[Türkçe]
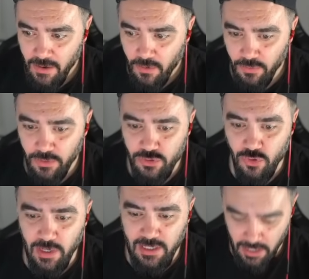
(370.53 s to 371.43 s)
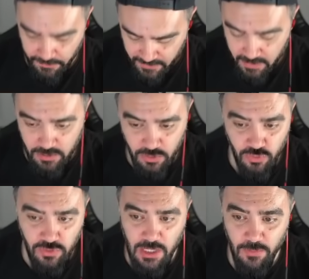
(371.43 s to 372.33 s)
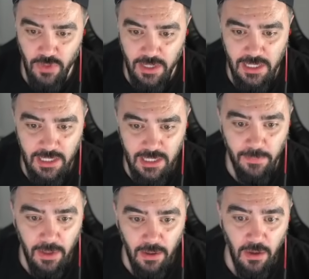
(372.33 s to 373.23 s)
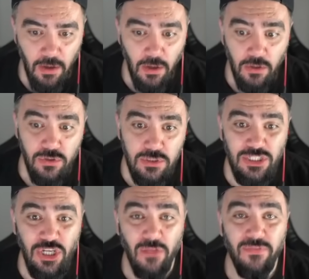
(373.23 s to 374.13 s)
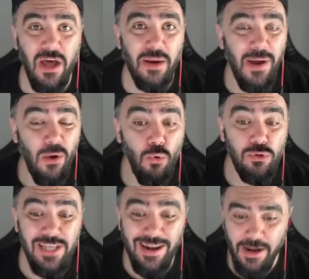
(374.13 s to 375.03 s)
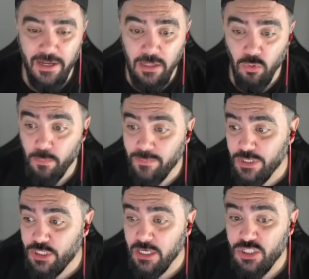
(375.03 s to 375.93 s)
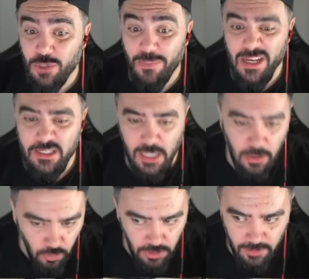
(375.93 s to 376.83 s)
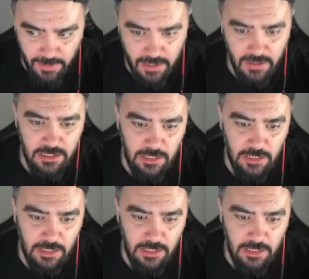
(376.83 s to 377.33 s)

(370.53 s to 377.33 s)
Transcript: Ondan sonra kıyafetimizi şunları bunları giydim mi jandarma özel hareket olup dışarı çıkma yasağı koyacağım arkadaşlar.